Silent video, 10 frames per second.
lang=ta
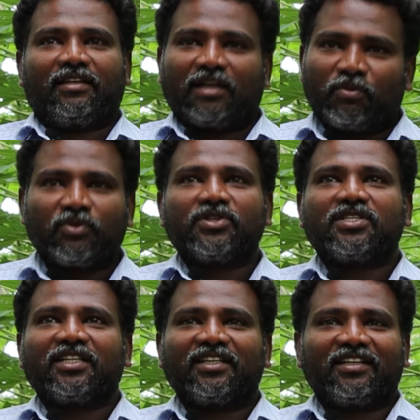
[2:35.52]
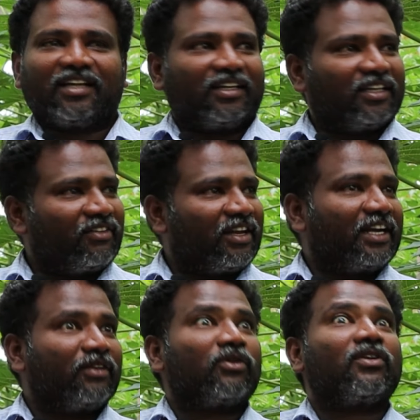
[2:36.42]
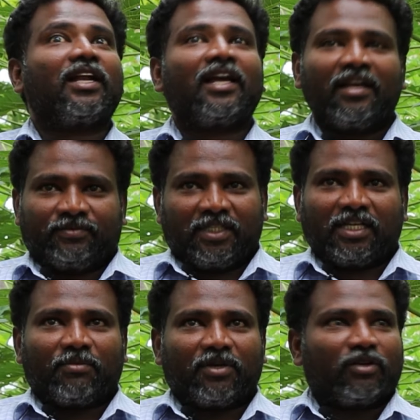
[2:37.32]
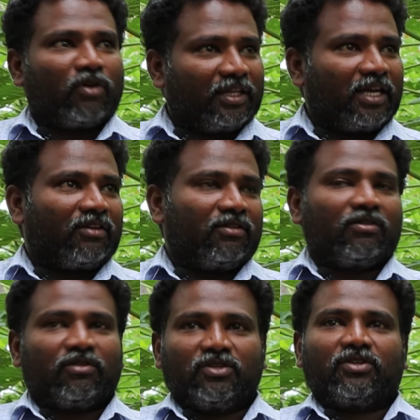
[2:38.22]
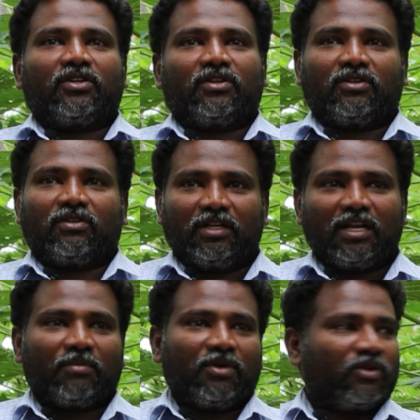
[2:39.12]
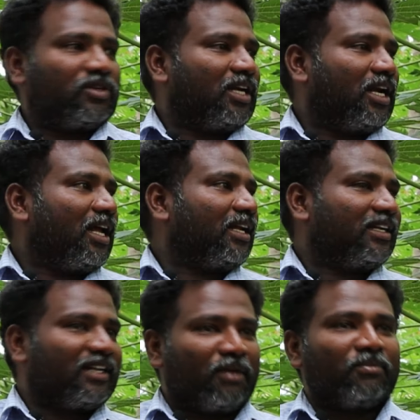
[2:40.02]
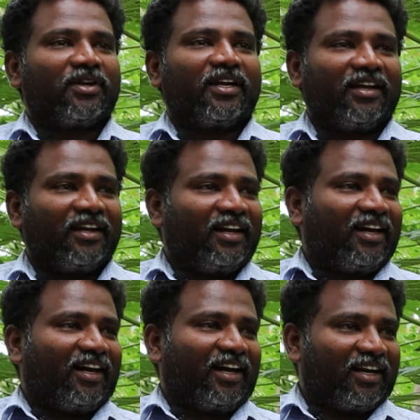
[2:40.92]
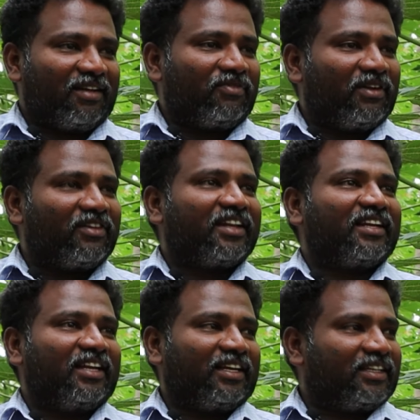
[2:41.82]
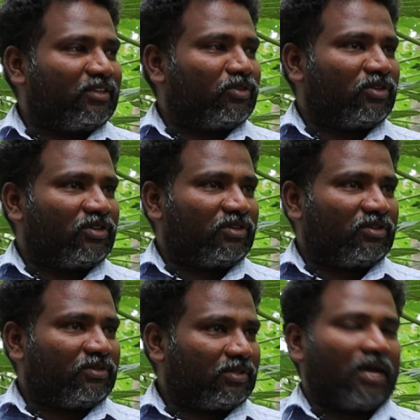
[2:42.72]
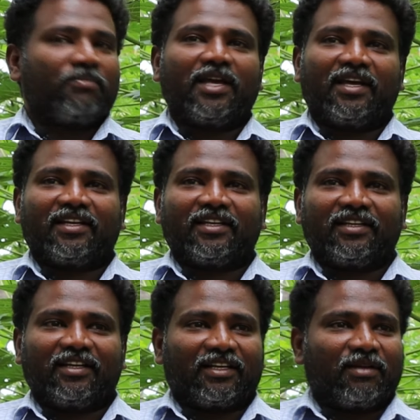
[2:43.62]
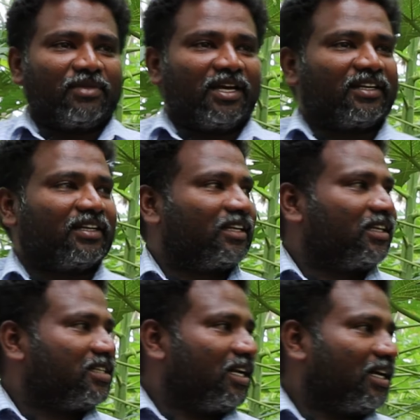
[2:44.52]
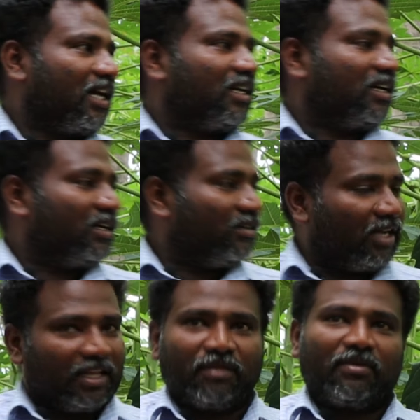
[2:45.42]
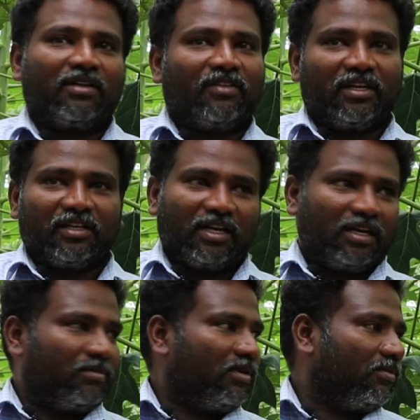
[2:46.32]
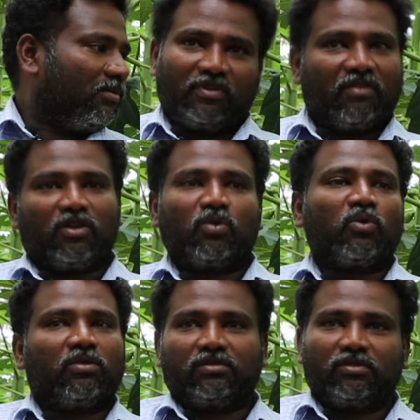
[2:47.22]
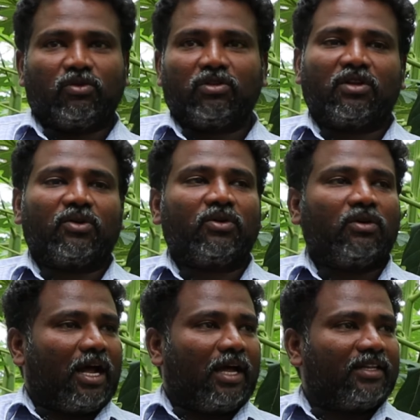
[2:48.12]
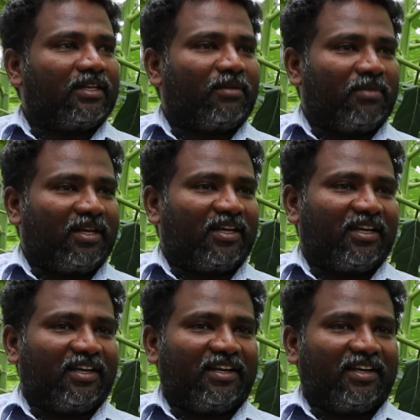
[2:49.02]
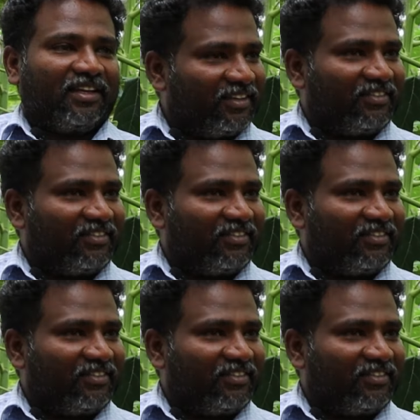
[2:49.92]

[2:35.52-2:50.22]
நான் புதுசு ஆனால் இந்த வெரைட்டி ஒருவேளை நமக்கு நோய் தாக்கம் கொஞ்சம் இல்லாமல் கொஞ்சம் நல்லா இருக்குன்னு நம்புகிறேன் ஆனால் ஃப்ளேவரிங்கில் இது கொஞ்சம் கம்மியாக இருக்குது கம்மியாக இருக்கிறதுக்கு சில காரணங்கள் அதிகமான வெயில் காலமாக ஃப்ளவர் ஊழ்ந்துருக்கும் அது இல்லாமல்